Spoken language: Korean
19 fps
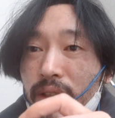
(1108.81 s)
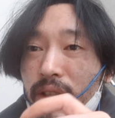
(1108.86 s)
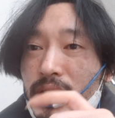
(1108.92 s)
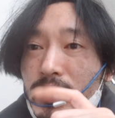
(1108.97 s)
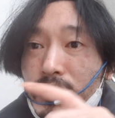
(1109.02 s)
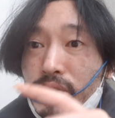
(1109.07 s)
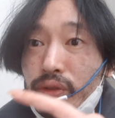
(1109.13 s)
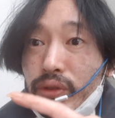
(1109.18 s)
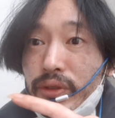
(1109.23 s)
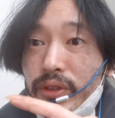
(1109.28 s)
이
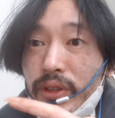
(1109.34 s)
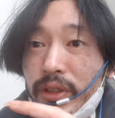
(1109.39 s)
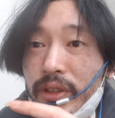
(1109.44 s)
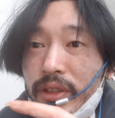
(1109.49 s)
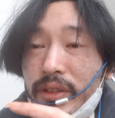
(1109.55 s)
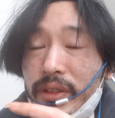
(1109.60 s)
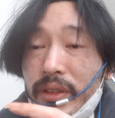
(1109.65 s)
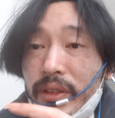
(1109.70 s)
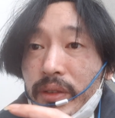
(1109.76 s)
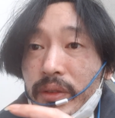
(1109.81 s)

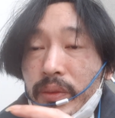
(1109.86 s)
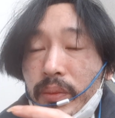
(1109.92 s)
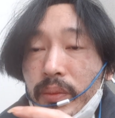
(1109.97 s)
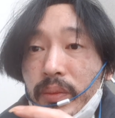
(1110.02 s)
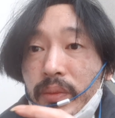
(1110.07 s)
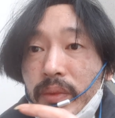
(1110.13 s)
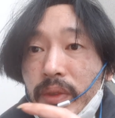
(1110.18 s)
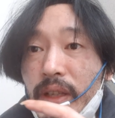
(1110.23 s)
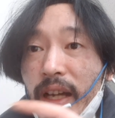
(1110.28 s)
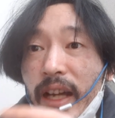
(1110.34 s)
중력이
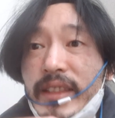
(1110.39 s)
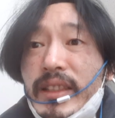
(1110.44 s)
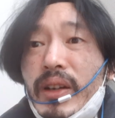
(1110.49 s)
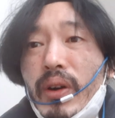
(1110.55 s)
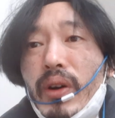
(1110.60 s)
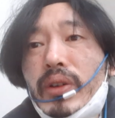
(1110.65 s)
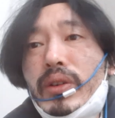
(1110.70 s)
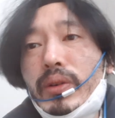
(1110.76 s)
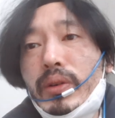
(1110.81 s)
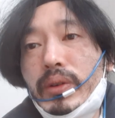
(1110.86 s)
가장
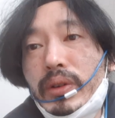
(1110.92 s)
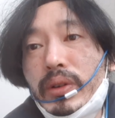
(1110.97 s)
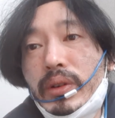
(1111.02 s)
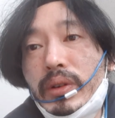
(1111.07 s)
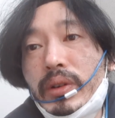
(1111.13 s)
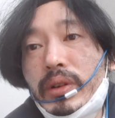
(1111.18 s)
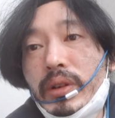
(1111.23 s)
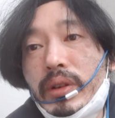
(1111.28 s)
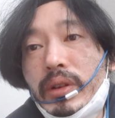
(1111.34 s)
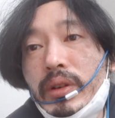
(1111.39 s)
어려워요.